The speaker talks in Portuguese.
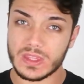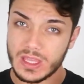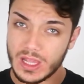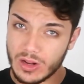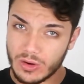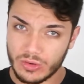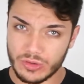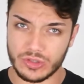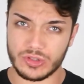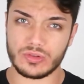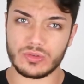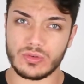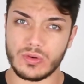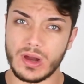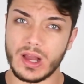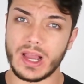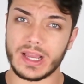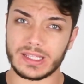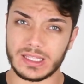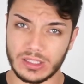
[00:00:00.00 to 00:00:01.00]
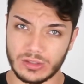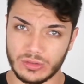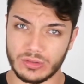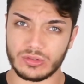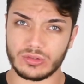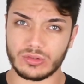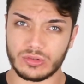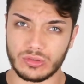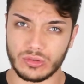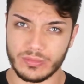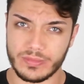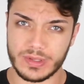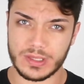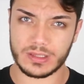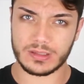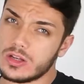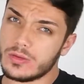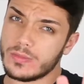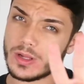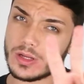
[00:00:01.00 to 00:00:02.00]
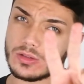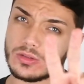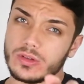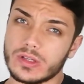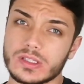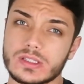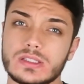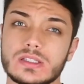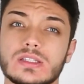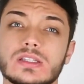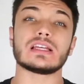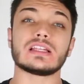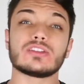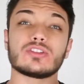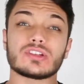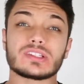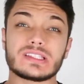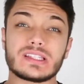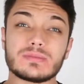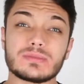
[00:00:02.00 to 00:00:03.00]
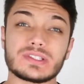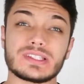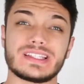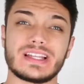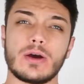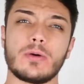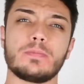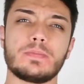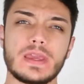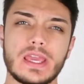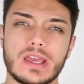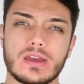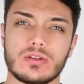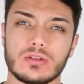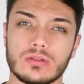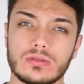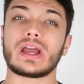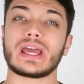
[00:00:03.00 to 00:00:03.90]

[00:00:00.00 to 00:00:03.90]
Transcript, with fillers: e ele continua ainda dono do clube. Número 2, nós temos Del Piero,